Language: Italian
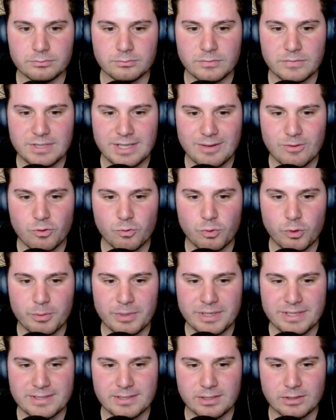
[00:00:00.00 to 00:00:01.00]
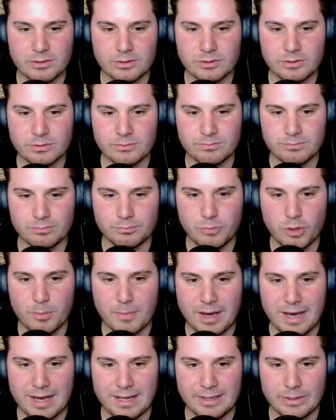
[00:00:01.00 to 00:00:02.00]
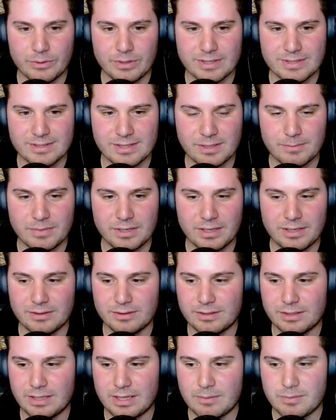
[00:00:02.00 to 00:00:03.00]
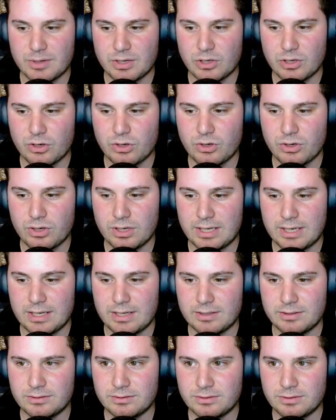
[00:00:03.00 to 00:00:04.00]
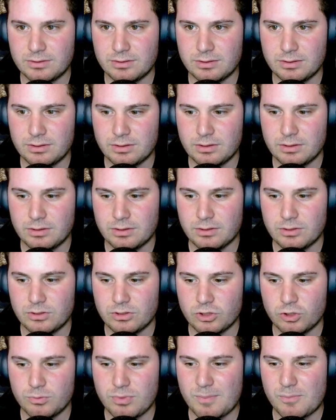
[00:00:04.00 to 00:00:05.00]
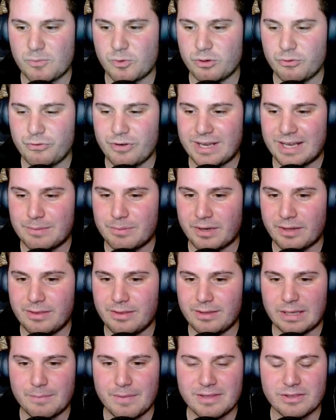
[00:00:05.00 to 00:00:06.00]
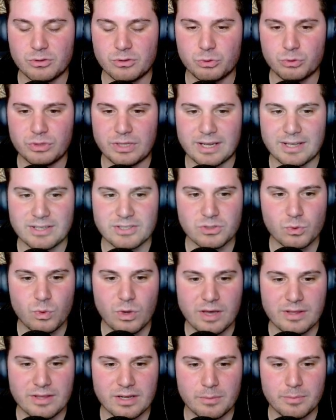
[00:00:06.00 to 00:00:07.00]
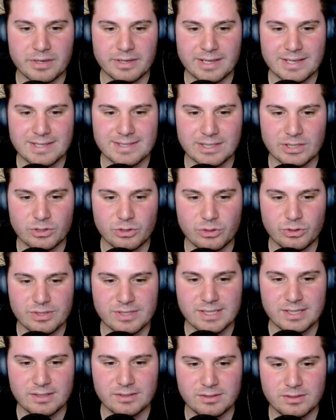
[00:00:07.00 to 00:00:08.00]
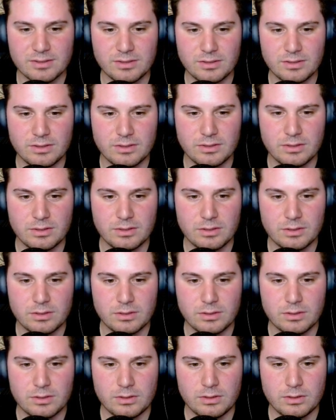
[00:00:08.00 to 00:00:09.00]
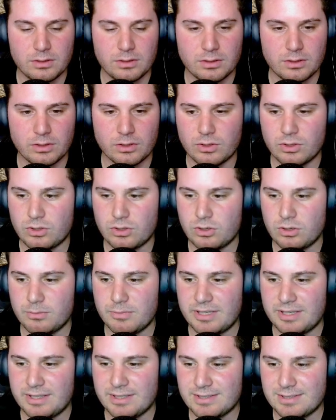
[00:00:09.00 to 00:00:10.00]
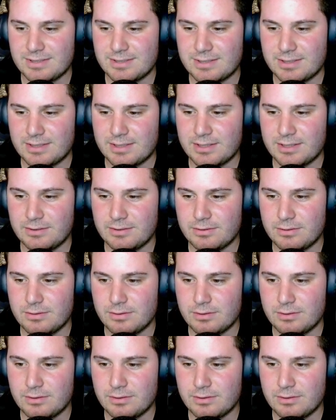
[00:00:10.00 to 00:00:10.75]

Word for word: Siamo un po' messi un po' male, onestamente. La Briola... Dobbiamo rifare praticamente tutta la squadra, perché sta cosa? Gomez...